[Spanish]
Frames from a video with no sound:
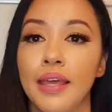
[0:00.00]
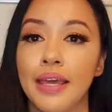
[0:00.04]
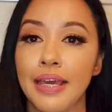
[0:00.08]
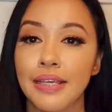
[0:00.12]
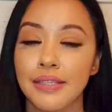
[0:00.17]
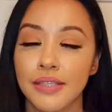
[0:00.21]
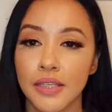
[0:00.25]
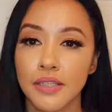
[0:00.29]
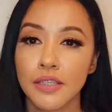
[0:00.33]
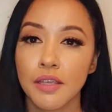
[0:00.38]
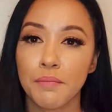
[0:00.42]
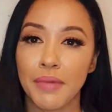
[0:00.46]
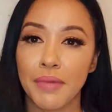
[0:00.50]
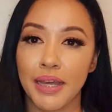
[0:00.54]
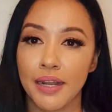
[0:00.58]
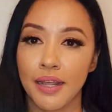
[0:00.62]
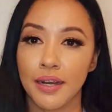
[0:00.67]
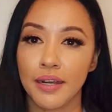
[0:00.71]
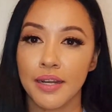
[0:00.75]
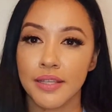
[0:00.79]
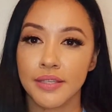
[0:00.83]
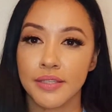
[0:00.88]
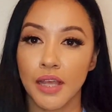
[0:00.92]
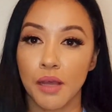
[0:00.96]
Esta semana
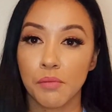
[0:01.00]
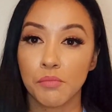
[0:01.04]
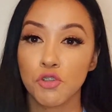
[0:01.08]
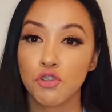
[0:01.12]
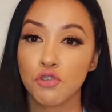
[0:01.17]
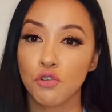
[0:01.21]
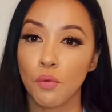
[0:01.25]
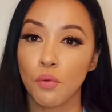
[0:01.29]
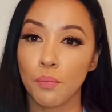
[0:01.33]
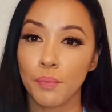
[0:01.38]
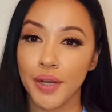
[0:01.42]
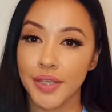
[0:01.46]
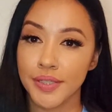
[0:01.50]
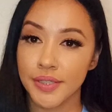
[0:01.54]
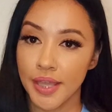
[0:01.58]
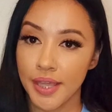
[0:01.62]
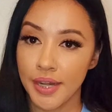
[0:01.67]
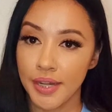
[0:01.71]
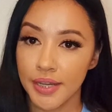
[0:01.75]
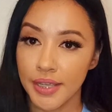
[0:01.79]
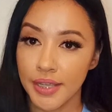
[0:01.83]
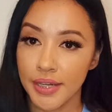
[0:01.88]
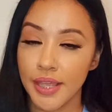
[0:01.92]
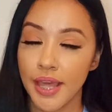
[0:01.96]
realizamos compras
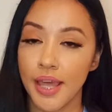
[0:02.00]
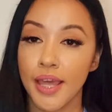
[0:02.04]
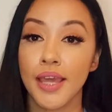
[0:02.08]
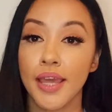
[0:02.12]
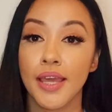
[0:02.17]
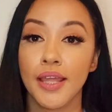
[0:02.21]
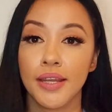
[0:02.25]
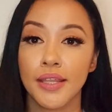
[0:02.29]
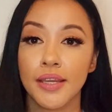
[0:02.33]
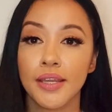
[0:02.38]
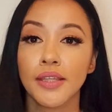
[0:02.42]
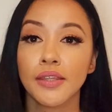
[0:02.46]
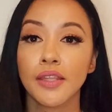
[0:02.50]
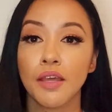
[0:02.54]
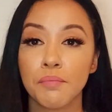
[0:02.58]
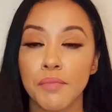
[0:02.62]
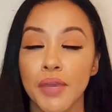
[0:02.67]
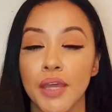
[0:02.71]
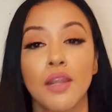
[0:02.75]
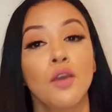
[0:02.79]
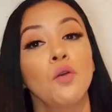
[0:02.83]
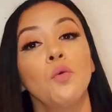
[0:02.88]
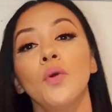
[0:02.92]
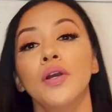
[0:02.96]
en línea. En línea
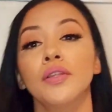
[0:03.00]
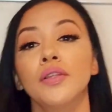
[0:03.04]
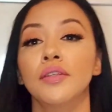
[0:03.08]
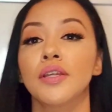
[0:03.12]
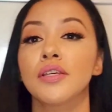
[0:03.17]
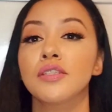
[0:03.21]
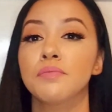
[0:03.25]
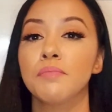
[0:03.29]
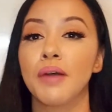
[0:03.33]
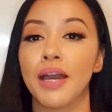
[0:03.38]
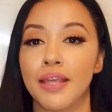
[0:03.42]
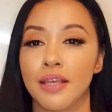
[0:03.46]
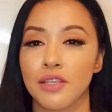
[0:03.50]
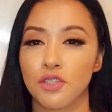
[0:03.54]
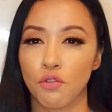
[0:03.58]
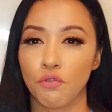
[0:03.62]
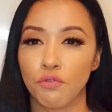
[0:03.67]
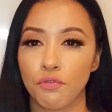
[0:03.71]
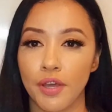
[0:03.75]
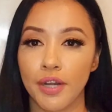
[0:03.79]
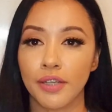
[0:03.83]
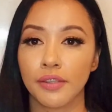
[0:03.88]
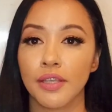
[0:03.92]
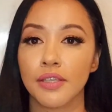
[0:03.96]
también encuentras varias
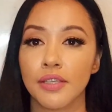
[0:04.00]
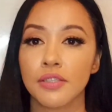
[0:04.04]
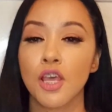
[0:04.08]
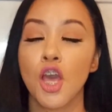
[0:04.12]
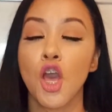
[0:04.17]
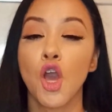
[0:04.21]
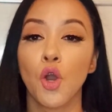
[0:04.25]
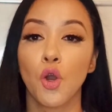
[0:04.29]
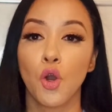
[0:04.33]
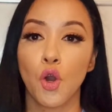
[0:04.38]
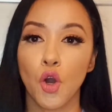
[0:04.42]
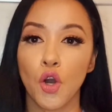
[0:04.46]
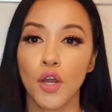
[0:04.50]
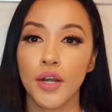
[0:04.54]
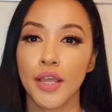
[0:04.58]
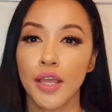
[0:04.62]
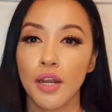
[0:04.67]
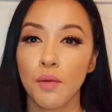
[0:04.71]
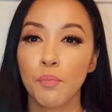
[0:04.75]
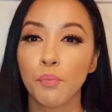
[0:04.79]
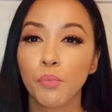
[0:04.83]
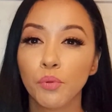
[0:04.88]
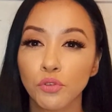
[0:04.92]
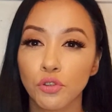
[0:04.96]
ofertas con
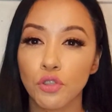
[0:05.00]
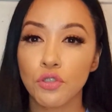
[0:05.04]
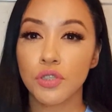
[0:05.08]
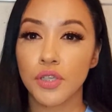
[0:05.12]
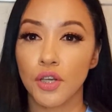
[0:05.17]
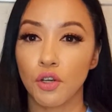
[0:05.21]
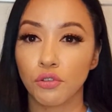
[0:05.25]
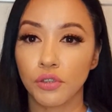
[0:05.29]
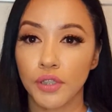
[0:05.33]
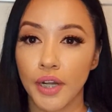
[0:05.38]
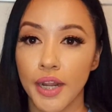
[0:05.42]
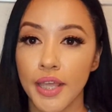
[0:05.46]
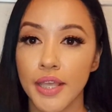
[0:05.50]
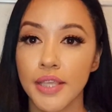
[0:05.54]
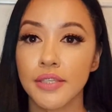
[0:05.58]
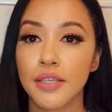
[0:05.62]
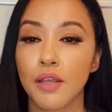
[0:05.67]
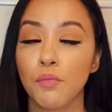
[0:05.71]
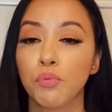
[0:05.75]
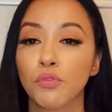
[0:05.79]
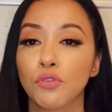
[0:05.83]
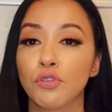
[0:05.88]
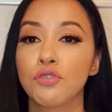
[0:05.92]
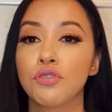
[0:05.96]
el 03,
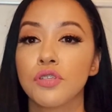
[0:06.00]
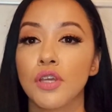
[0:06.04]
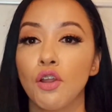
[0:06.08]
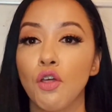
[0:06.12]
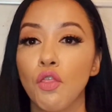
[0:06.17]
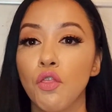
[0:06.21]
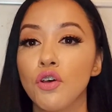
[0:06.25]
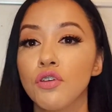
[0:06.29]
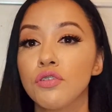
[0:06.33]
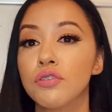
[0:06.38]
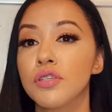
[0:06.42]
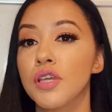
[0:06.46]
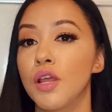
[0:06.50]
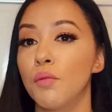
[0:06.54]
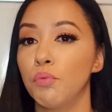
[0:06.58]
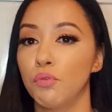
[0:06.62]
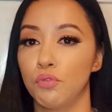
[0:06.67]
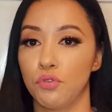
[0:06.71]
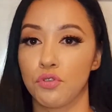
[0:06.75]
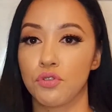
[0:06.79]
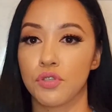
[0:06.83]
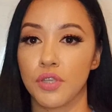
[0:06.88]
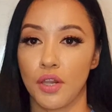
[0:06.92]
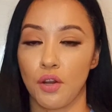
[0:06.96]
el 02 y el
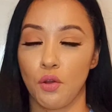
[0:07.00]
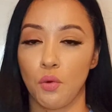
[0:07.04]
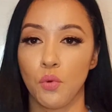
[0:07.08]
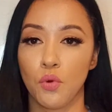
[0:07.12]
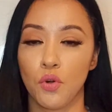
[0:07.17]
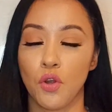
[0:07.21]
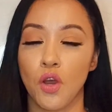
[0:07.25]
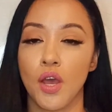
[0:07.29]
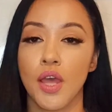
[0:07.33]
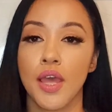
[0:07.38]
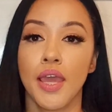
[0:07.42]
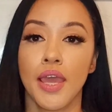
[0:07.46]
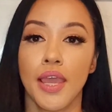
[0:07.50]
01.